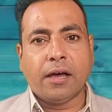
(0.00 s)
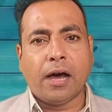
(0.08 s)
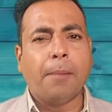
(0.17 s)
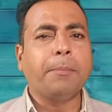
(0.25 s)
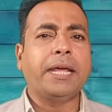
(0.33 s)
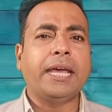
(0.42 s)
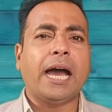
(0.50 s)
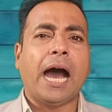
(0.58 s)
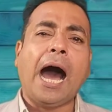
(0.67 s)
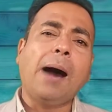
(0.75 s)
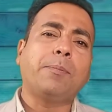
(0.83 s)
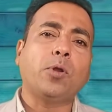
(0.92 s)
हमने
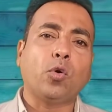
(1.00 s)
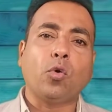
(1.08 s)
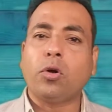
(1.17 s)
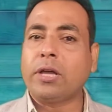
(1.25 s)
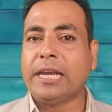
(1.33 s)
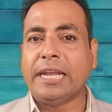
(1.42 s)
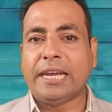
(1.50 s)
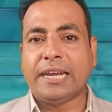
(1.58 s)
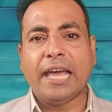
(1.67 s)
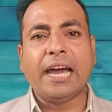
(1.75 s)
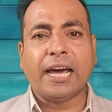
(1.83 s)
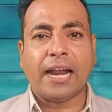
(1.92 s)
आप लोगों के लिए
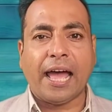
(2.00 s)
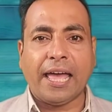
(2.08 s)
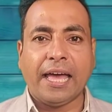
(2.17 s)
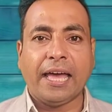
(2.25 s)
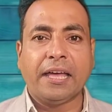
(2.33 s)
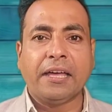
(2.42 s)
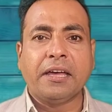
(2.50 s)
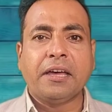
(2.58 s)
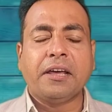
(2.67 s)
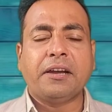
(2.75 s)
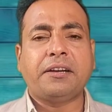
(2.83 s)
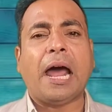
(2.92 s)
लेकर आए
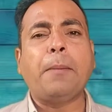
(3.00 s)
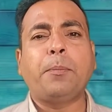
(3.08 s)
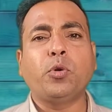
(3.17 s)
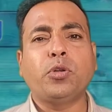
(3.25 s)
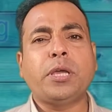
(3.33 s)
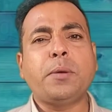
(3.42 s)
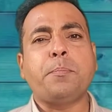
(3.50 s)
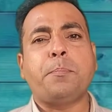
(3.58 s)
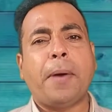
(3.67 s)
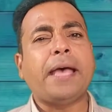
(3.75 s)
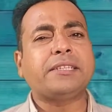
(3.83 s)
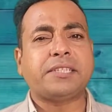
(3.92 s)
हैं रायपुर की
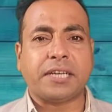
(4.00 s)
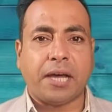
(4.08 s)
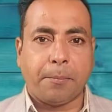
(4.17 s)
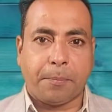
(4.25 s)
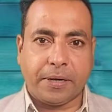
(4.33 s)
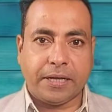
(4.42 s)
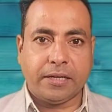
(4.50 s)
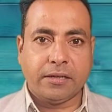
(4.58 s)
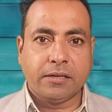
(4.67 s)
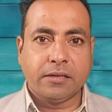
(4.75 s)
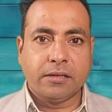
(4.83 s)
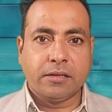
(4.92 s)
बेस्ट कंपनी
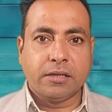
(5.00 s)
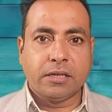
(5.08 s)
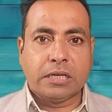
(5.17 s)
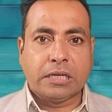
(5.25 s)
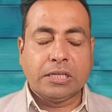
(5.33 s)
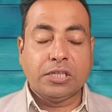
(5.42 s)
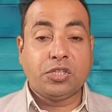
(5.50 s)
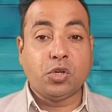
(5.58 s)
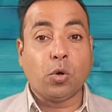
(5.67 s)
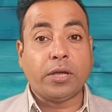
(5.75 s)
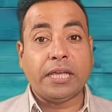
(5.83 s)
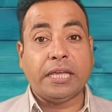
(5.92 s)

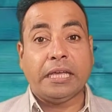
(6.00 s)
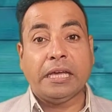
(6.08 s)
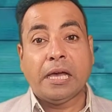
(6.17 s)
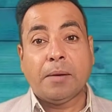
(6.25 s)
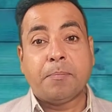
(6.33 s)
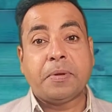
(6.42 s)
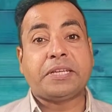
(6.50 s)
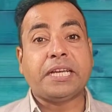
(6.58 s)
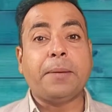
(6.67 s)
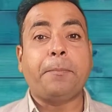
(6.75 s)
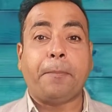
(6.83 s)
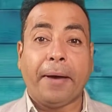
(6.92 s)
जो कि
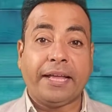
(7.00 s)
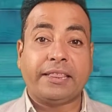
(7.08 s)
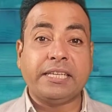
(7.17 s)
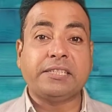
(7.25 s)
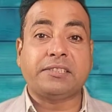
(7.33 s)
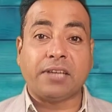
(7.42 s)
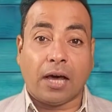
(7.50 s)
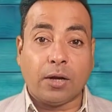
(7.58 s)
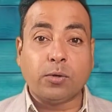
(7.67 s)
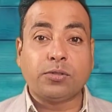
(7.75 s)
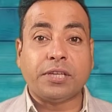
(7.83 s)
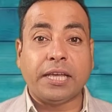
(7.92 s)
पिछले 35
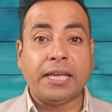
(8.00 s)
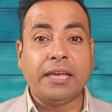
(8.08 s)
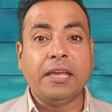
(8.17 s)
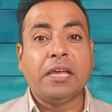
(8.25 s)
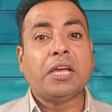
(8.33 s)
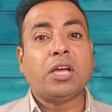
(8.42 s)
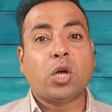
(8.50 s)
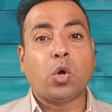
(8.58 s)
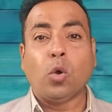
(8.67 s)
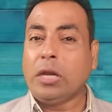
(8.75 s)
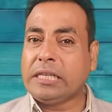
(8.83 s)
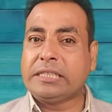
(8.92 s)
सालों से
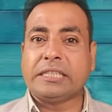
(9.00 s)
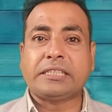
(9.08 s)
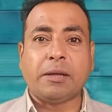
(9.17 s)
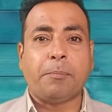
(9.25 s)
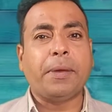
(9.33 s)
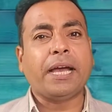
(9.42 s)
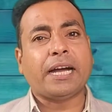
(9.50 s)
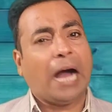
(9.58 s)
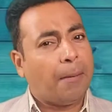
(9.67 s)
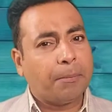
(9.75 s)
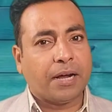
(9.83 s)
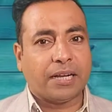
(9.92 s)
कूलिंग सिस्टम में
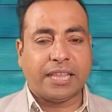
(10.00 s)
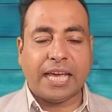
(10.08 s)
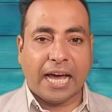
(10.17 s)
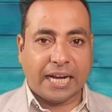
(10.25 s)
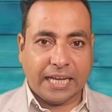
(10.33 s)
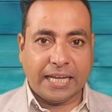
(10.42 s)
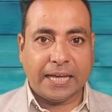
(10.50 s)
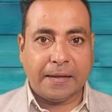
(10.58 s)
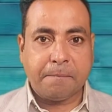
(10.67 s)
काम करती आ रही है